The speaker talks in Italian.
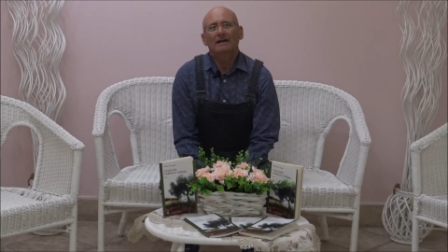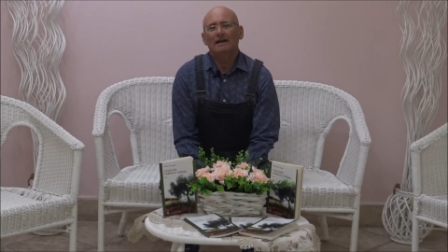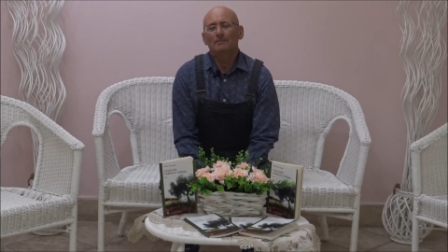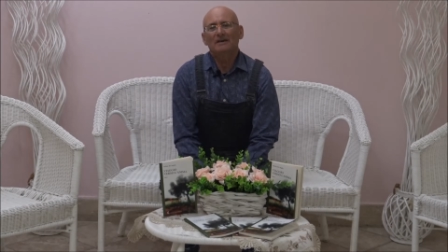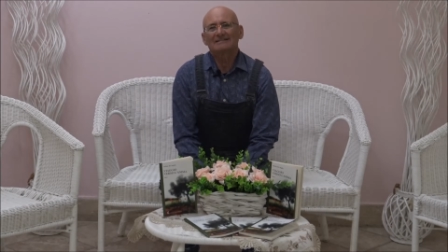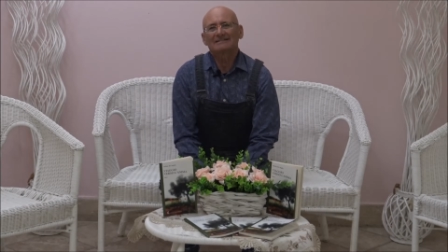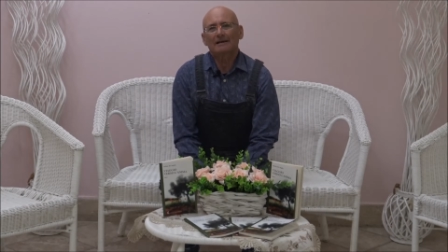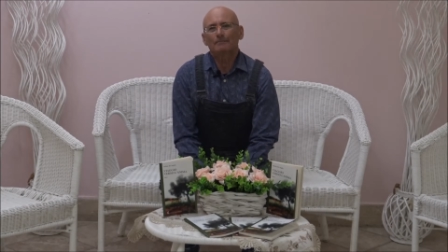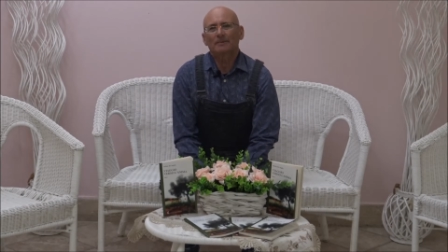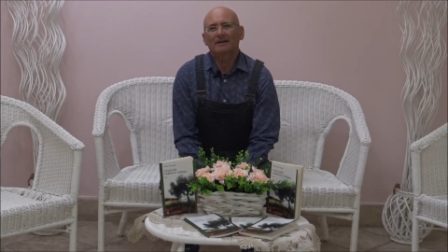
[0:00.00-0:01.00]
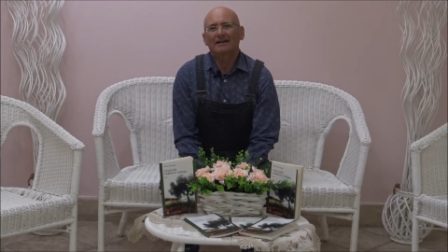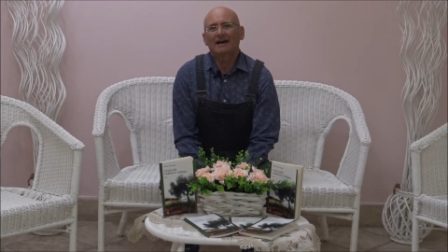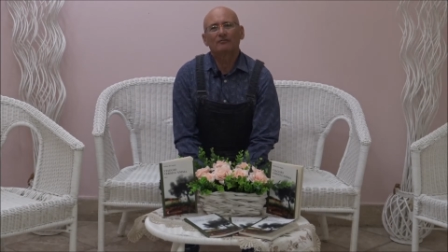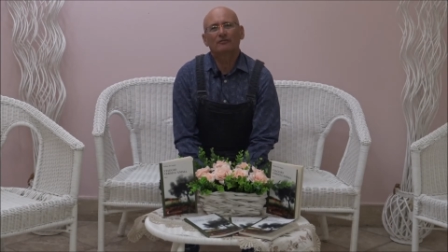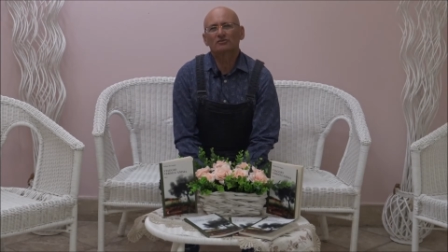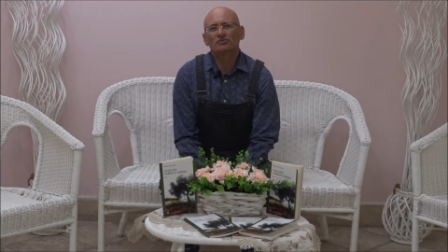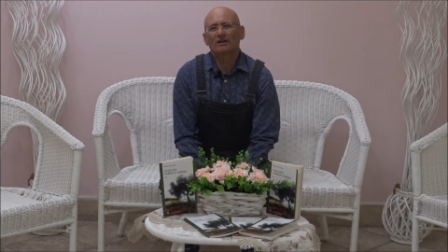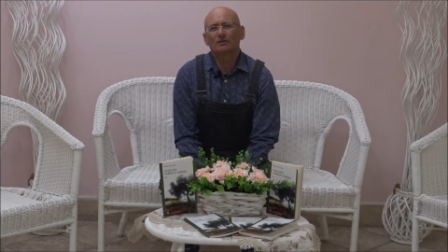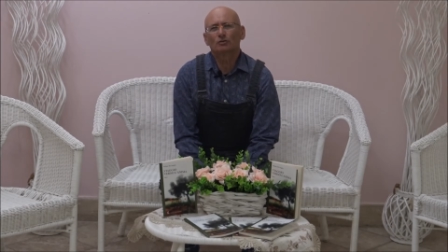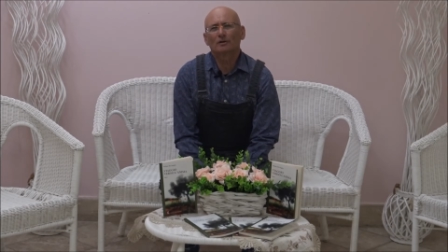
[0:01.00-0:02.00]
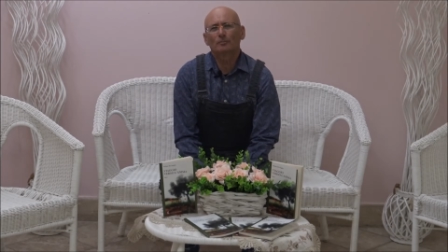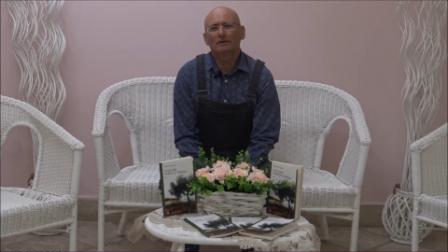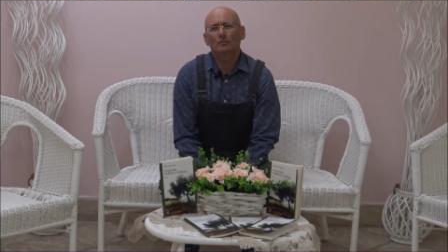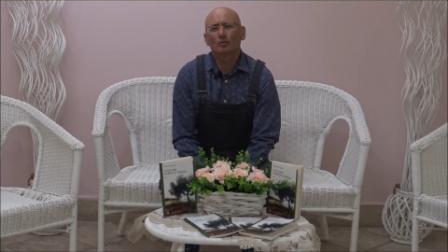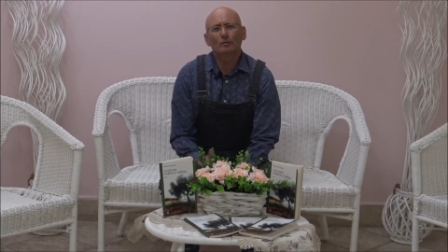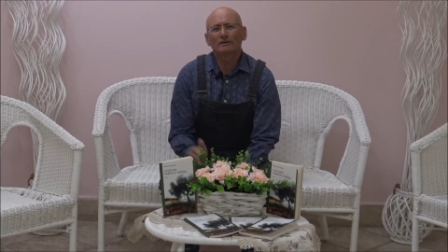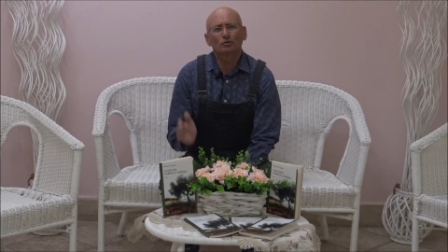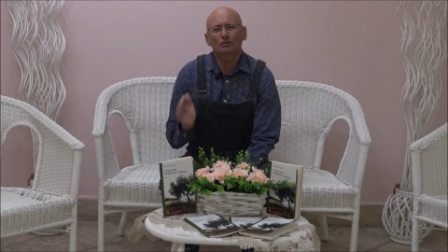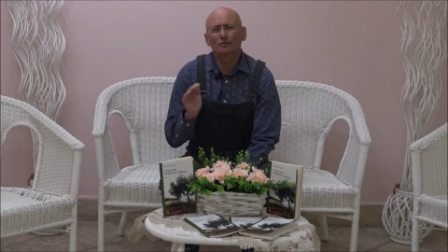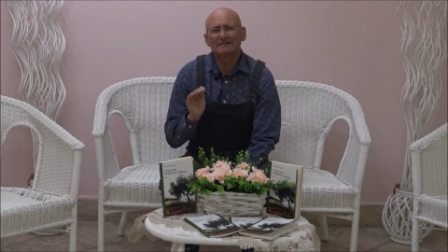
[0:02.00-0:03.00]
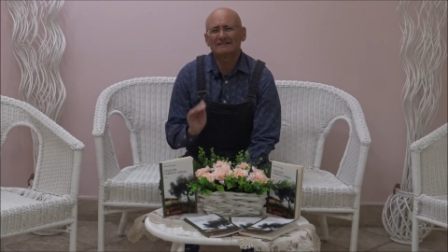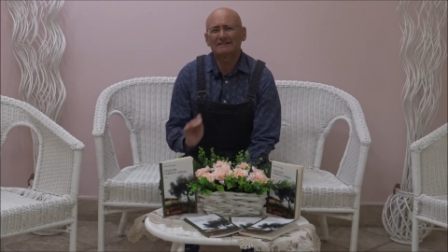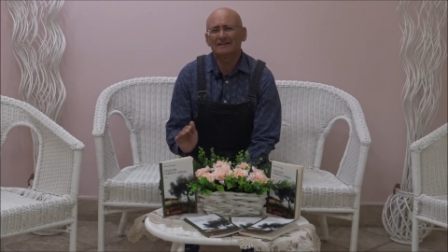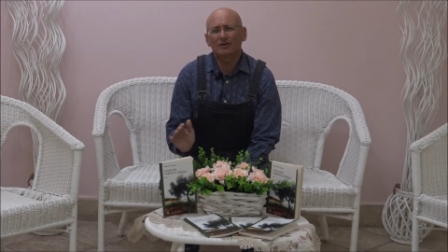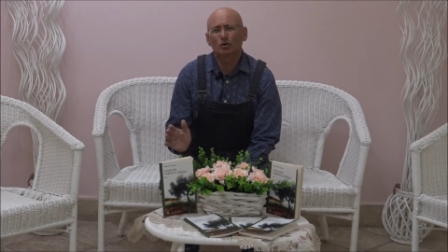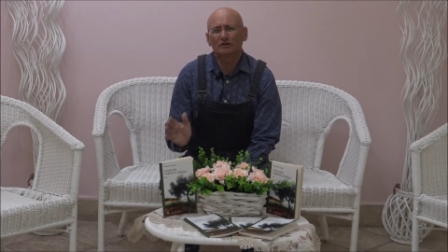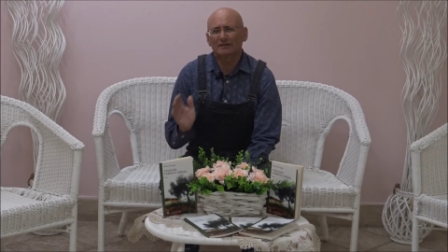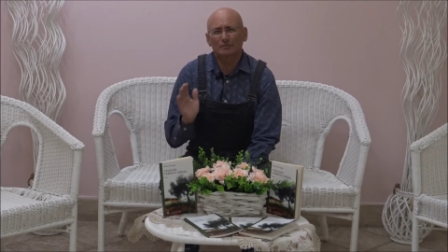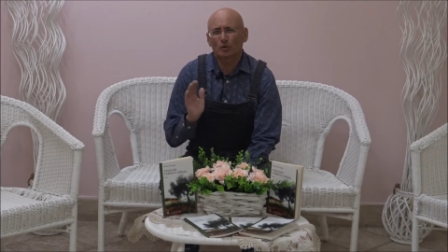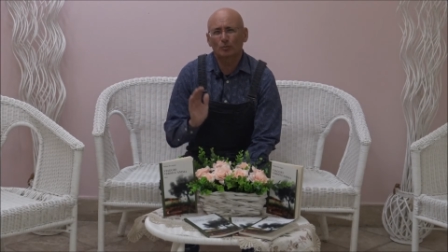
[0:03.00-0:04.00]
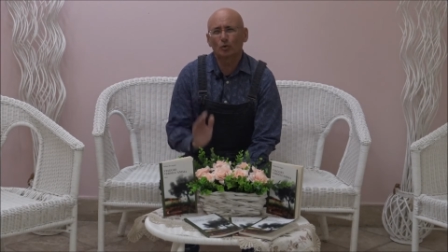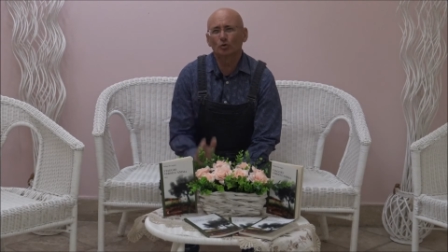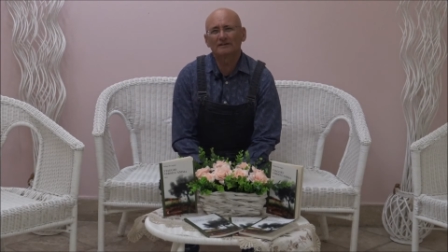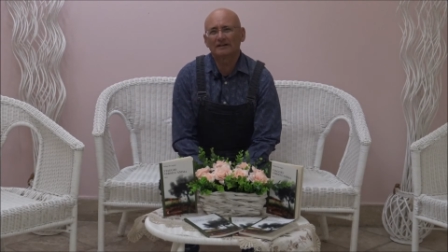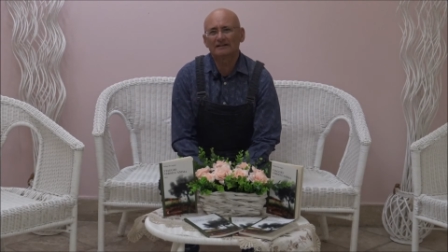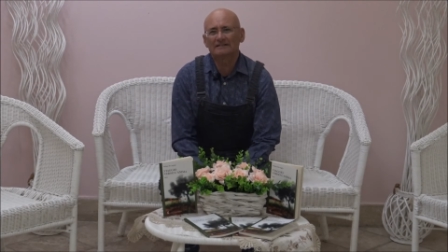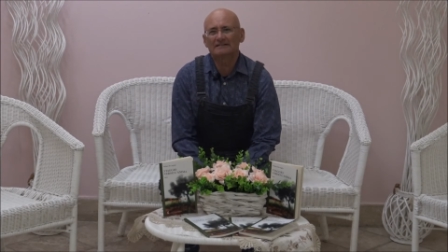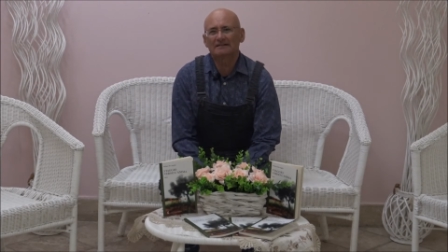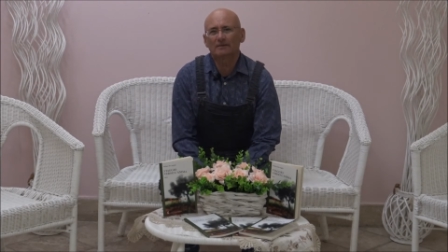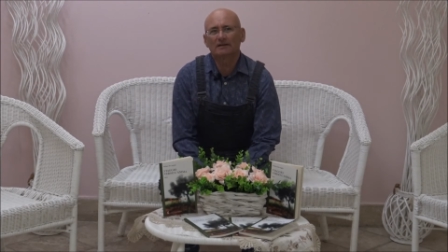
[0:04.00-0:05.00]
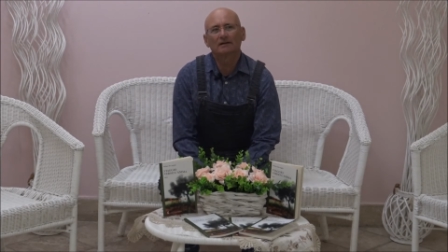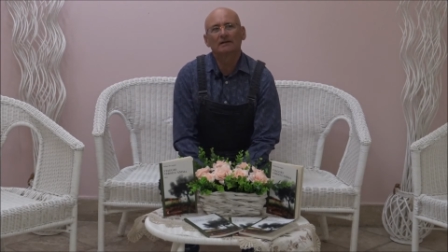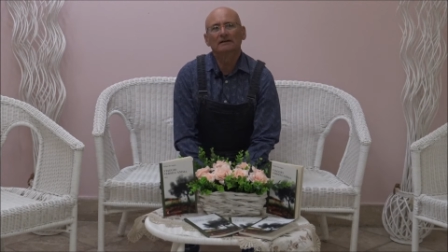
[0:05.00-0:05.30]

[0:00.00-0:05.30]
e mi ha sempre affascinato dal primo momento di questi ricordi proprio lontanissimi.